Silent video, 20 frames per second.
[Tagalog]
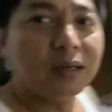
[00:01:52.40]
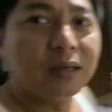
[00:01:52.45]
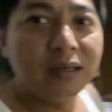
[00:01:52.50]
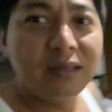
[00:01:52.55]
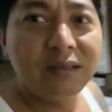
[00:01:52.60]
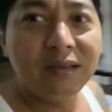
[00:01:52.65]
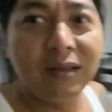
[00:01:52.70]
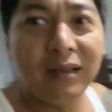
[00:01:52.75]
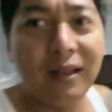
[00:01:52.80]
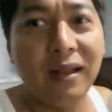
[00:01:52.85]

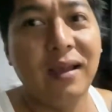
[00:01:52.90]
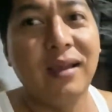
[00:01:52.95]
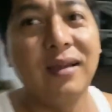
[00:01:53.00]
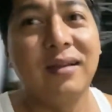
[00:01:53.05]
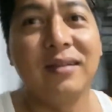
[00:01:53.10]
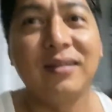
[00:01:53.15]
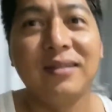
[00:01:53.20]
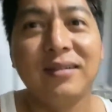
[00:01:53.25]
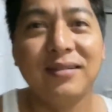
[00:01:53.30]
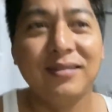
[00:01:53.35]
Yun lang.
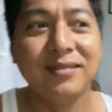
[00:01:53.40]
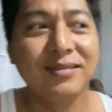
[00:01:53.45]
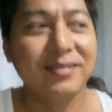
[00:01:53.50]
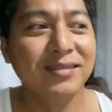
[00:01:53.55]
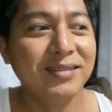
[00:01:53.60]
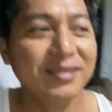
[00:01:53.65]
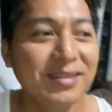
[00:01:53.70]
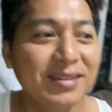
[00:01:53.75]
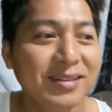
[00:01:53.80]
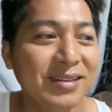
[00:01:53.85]

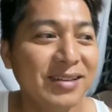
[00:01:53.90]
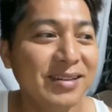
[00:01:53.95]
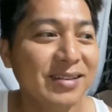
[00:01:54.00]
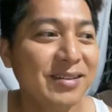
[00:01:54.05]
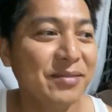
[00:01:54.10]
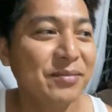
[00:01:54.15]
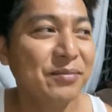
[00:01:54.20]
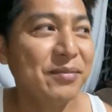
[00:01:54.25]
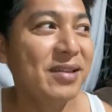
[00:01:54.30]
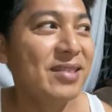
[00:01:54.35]

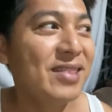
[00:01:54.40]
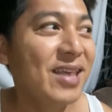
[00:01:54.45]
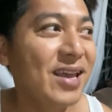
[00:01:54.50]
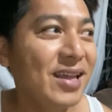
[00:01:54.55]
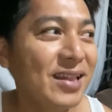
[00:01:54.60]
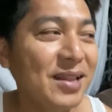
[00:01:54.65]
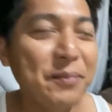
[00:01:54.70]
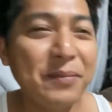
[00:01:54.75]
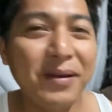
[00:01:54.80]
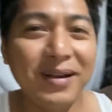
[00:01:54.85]
May
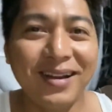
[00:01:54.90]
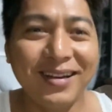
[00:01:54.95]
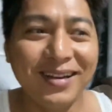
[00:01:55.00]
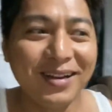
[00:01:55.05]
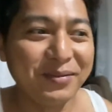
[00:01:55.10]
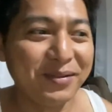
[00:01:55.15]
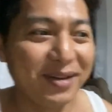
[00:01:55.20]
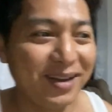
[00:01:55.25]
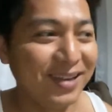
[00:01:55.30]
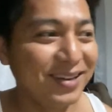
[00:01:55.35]
data pala
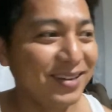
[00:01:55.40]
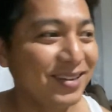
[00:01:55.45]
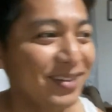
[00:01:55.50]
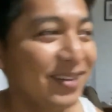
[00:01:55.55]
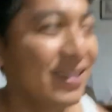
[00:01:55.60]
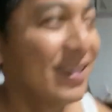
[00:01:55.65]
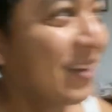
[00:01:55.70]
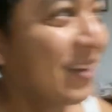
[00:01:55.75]
naman.